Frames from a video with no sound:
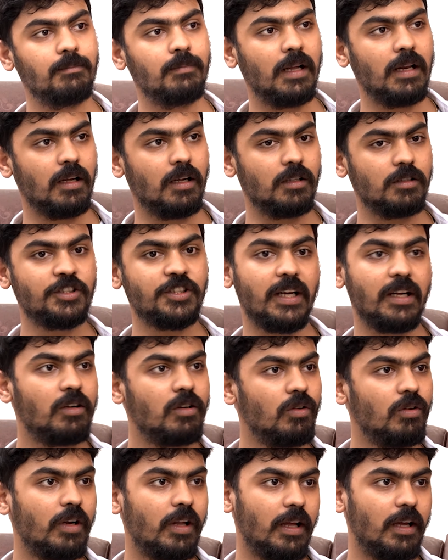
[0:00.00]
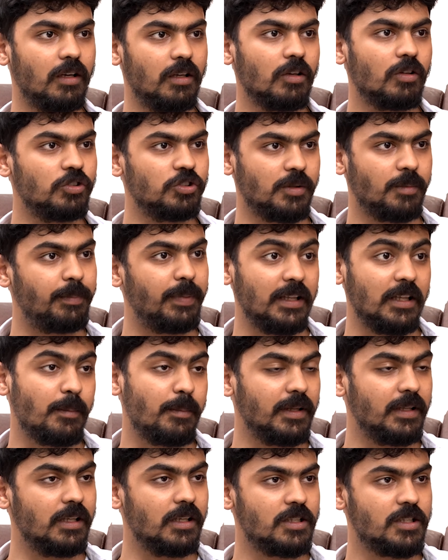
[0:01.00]
మన చెట్లు ఉంటాయి కదా కొంచెం పెద్ద
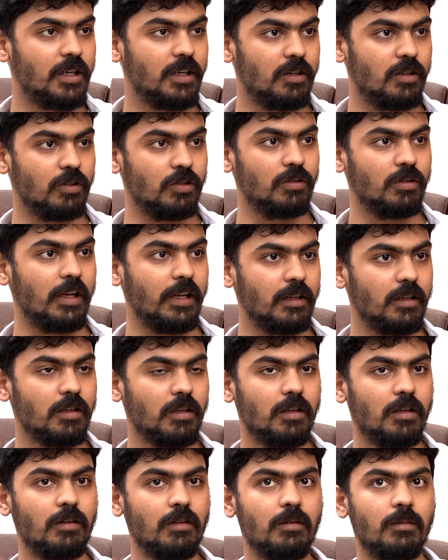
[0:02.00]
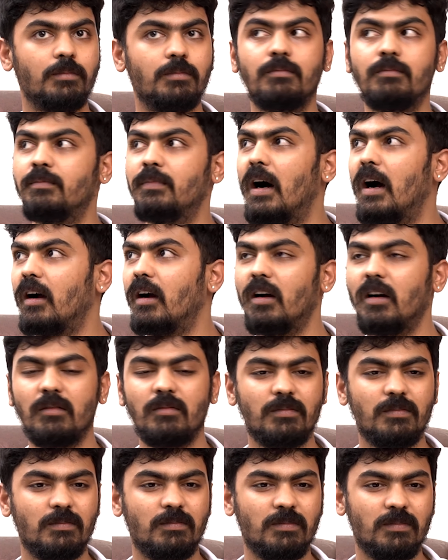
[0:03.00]
పెద్ద చెట్లు లైక్ బాగా
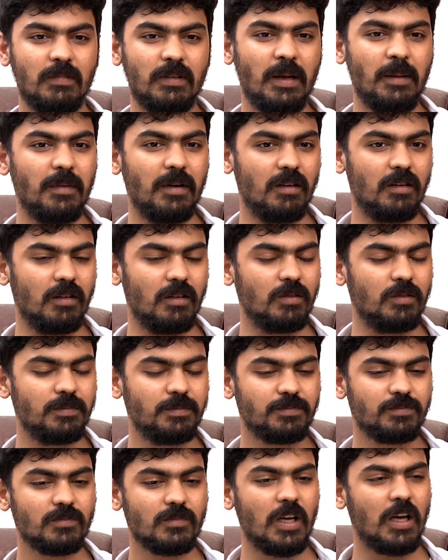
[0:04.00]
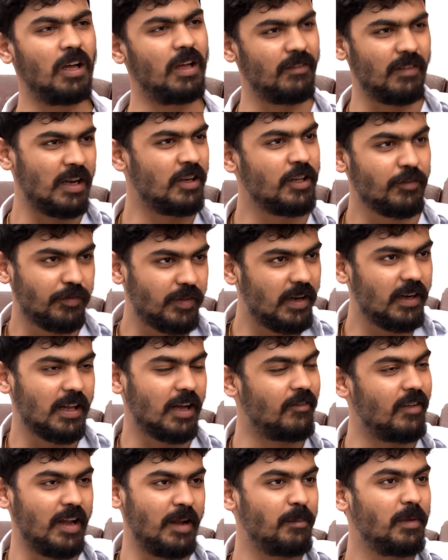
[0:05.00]
ఏమంటారు డిఫరెంట్
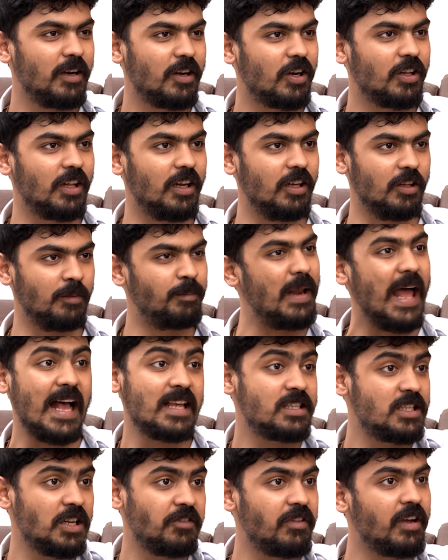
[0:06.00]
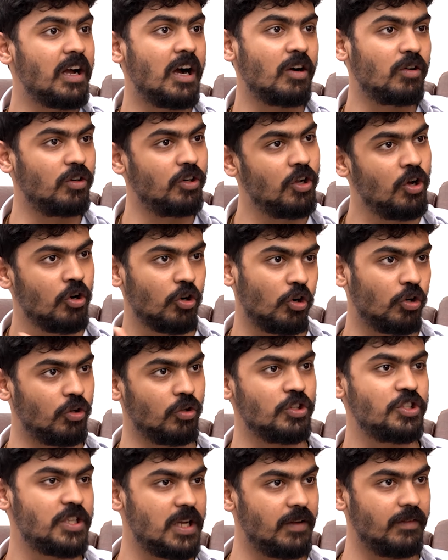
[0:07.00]
అవి ఏమంటారు తెలియదు ప్లాస్టిక్వి కాకుండా ఇంకోటి
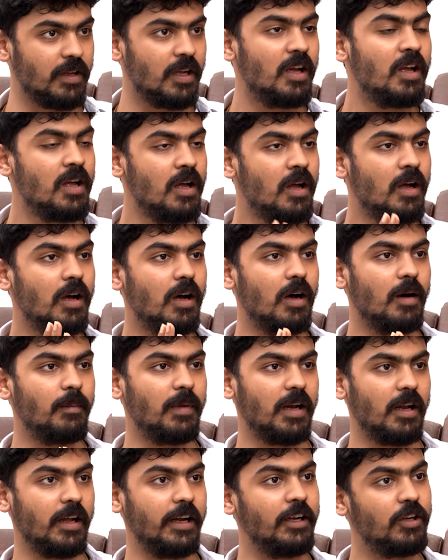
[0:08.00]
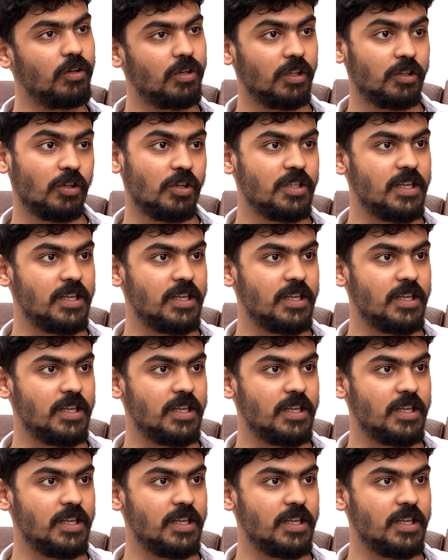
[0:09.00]
వచ్చేవి మన ఇటుకతో